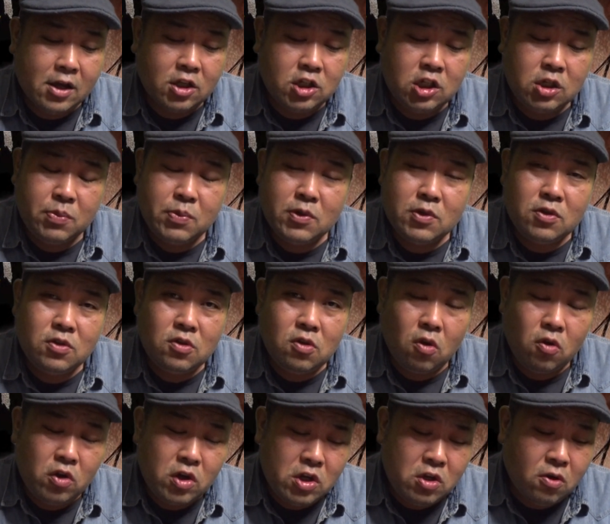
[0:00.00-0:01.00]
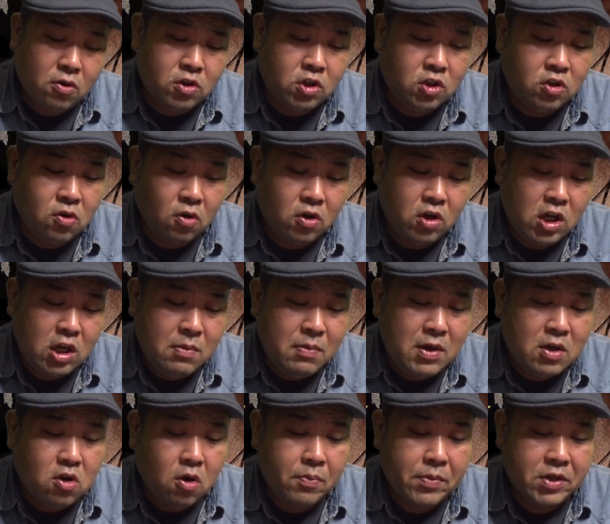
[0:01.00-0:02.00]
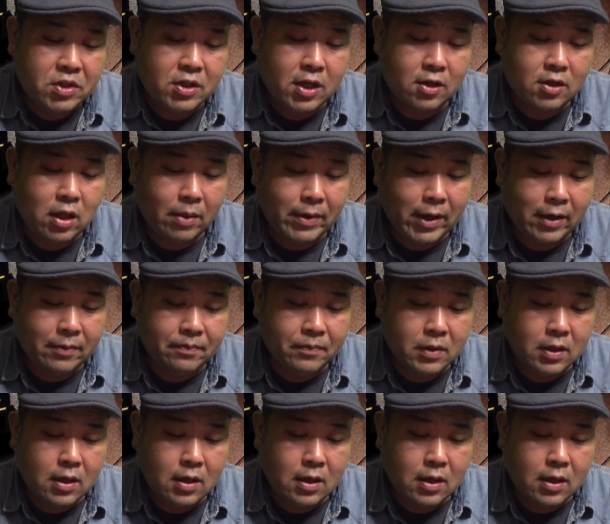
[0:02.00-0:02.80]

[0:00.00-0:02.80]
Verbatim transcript: 自分の命の意味を見つけるため、